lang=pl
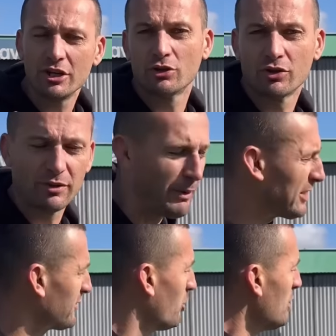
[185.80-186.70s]
nie, drodzy
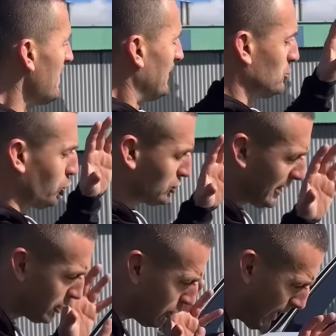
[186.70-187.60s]
Państwo. Do
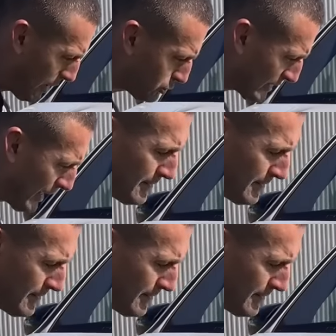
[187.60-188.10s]
tego auta